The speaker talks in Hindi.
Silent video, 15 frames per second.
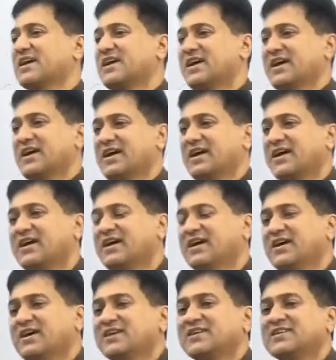वाला कह रहा है
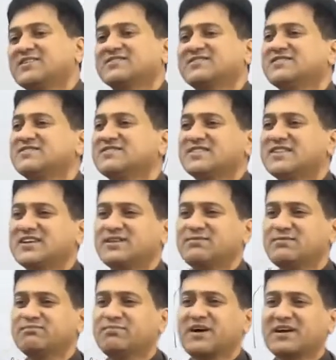कि जिसने
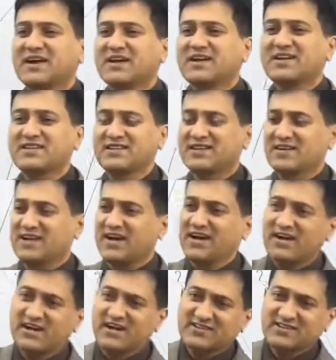जिंदगी में बंकर नहीं
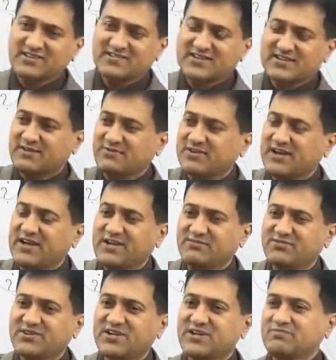देखा जिसने कभी
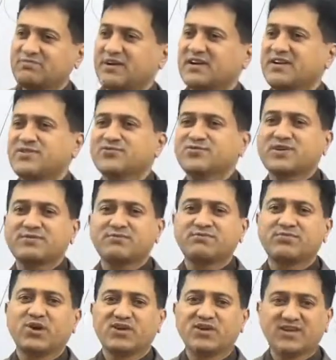एलएमजी नहीं पकड़ी जो
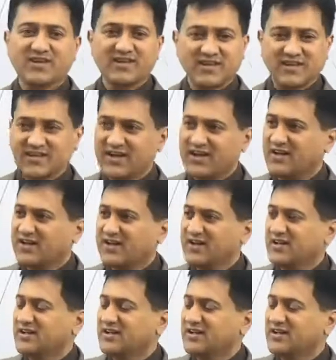कभी बॉर्डर नहीं गया